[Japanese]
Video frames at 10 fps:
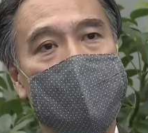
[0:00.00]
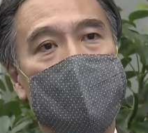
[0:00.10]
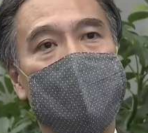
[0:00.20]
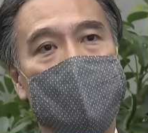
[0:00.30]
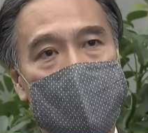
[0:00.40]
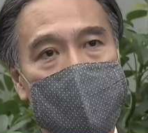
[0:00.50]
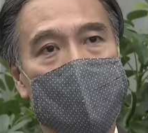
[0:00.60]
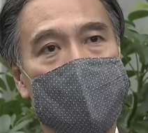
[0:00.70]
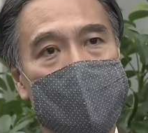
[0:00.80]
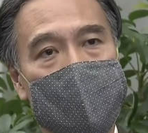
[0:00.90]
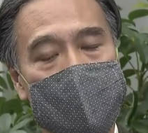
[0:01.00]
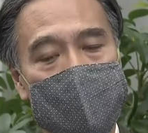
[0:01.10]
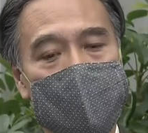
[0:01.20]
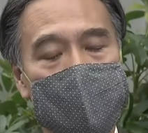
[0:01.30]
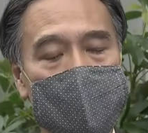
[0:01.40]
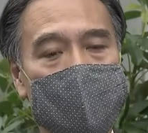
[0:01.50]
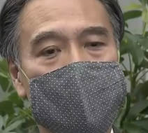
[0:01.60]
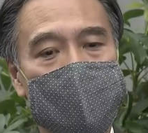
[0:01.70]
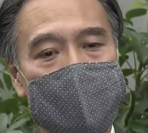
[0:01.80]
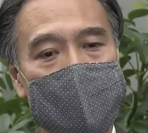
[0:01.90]
高い場所という
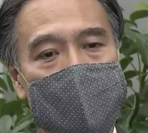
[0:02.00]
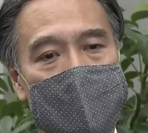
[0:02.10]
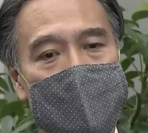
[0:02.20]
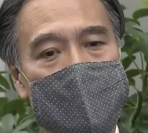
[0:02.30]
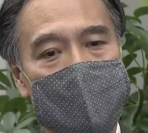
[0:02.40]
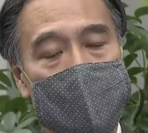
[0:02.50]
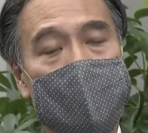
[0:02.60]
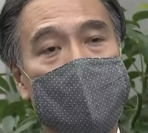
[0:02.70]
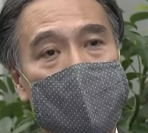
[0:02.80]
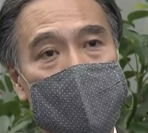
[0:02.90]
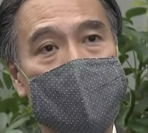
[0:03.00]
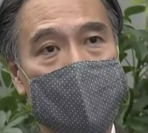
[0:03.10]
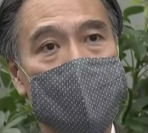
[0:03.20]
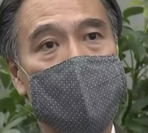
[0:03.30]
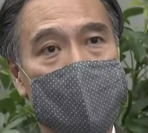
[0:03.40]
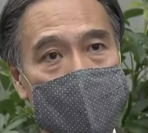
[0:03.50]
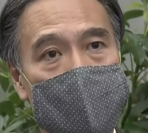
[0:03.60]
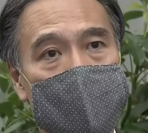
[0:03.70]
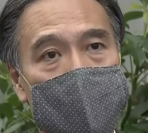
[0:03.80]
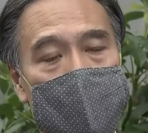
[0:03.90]
形に、まあ、限らせていただいて
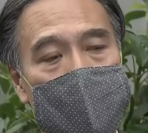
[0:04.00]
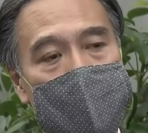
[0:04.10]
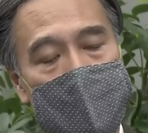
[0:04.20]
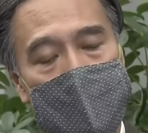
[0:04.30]
ます。で